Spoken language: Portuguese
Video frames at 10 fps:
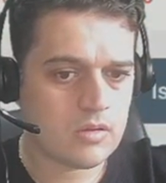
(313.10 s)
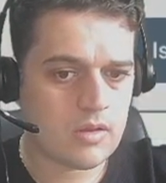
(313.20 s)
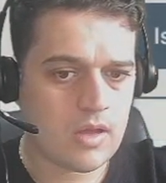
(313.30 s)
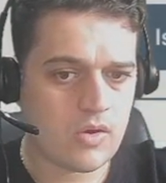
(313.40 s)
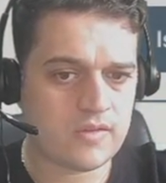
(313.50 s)

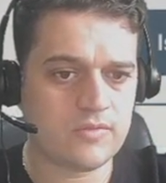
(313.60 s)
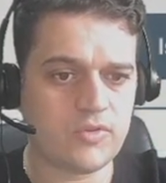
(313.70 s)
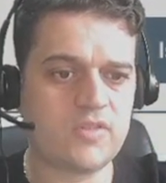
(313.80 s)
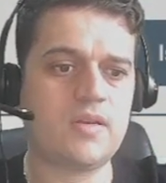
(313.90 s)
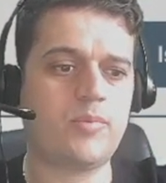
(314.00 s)
Agora, se
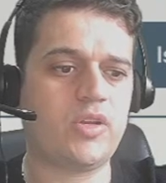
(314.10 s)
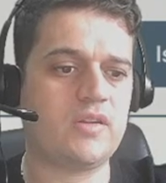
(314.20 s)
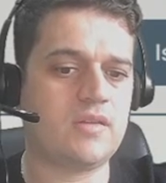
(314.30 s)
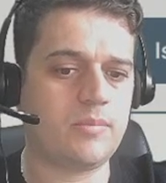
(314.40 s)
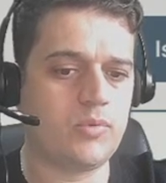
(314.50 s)
você, por
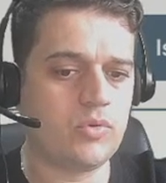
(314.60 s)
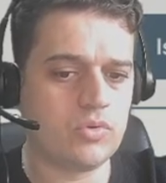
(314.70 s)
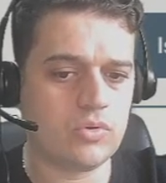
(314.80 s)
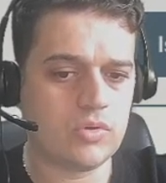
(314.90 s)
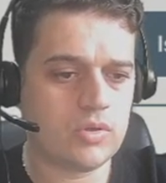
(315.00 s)

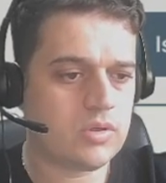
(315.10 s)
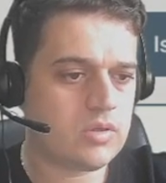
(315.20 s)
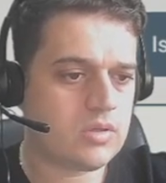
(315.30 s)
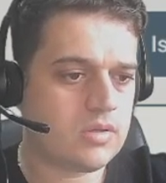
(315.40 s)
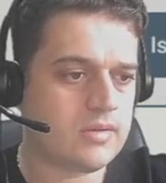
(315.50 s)
exemplo,
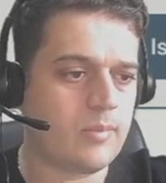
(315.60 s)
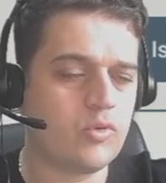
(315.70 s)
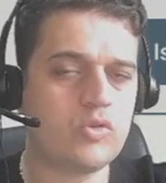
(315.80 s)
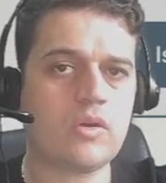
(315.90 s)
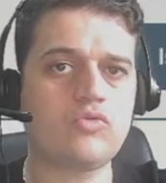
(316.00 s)
está
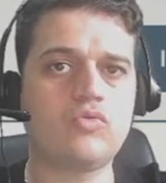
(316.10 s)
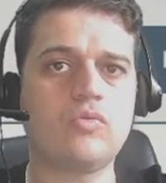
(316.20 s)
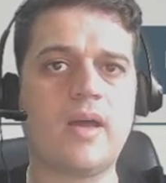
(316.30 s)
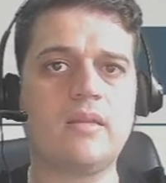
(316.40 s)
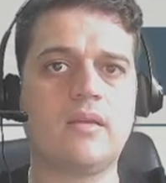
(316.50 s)
muito
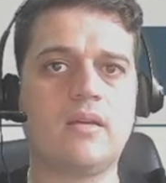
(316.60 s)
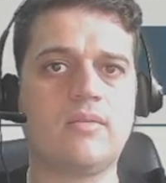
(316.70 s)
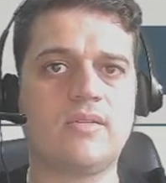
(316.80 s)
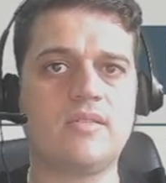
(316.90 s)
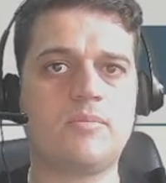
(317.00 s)
acostumado a
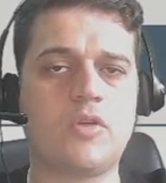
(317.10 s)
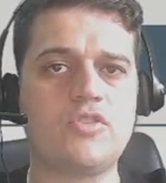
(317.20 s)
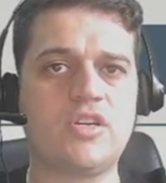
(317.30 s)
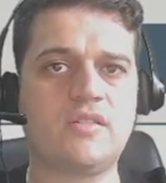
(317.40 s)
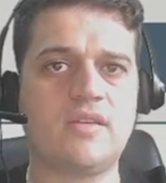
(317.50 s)
fazer prova
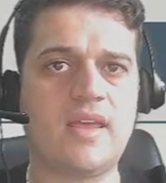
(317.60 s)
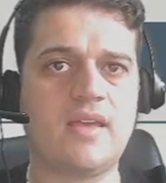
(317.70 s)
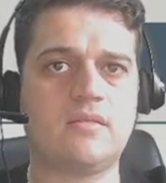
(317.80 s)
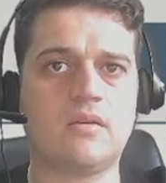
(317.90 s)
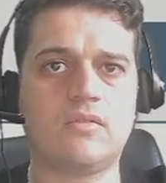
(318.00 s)
de
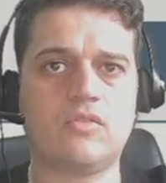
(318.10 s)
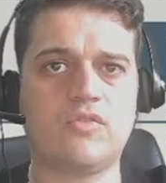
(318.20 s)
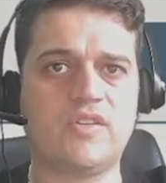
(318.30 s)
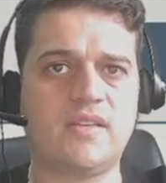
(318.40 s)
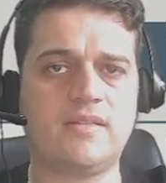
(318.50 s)
residência, se
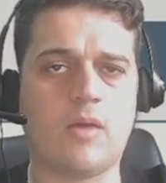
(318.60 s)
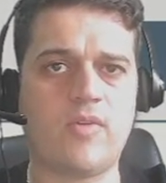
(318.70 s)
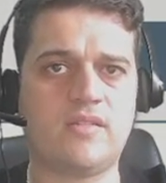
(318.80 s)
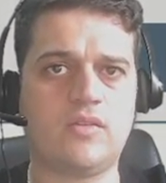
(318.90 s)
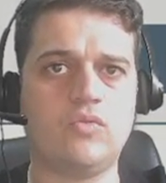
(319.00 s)
você está
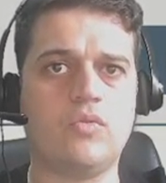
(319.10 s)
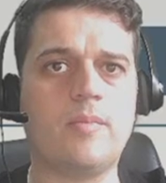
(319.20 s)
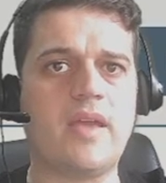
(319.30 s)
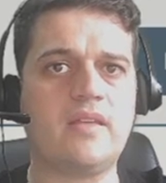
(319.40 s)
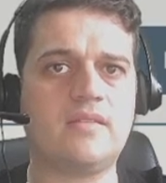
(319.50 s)
fazendo
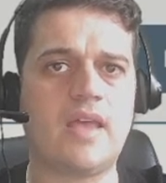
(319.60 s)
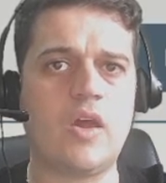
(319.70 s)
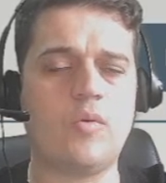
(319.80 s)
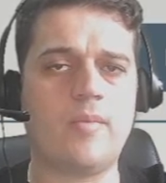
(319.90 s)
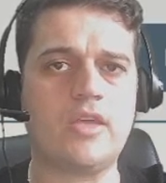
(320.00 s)

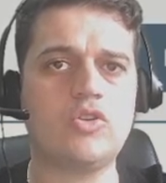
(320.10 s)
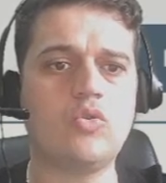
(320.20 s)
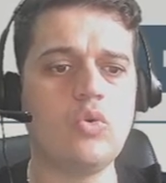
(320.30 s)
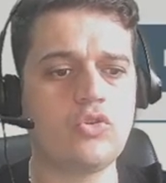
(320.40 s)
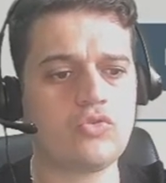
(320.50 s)
MedCell,
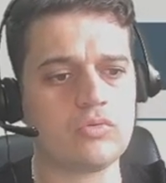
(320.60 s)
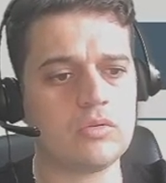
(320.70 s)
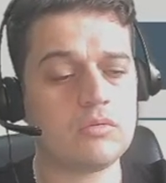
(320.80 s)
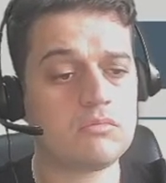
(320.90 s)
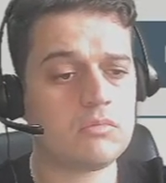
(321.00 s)
MedCurso,
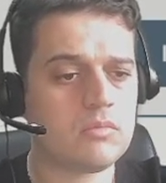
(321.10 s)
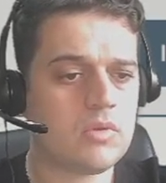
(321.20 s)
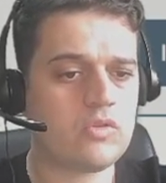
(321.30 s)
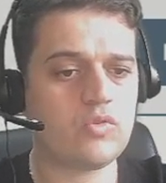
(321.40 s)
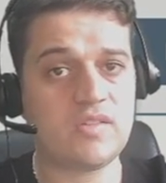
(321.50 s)

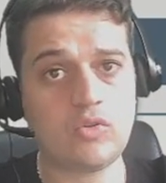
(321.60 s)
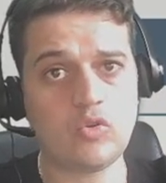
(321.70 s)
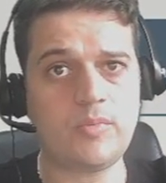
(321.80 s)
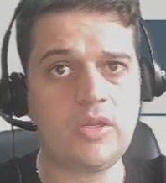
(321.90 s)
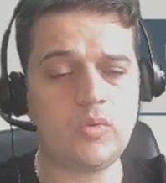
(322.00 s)
se você
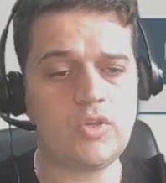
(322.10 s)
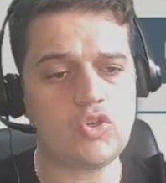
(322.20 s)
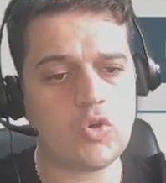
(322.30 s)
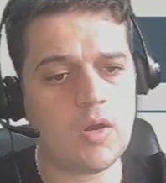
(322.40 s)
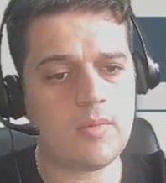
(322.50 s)
domina o
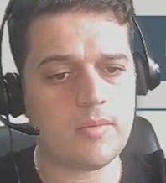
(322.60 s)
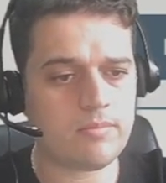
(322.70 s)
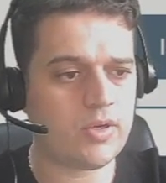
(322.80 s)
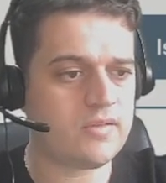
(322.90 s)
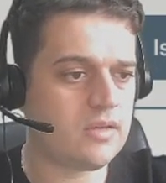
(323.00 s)
idioma,
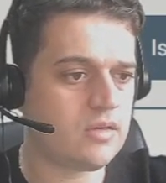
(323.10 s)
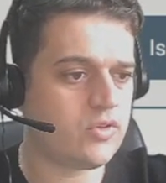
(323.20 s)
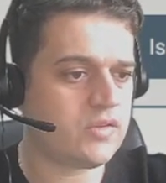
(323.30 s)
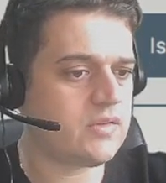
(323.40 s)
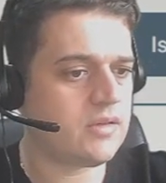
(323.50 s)
pode ser que
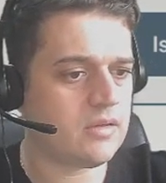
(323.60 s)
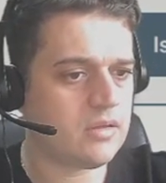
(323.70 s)
você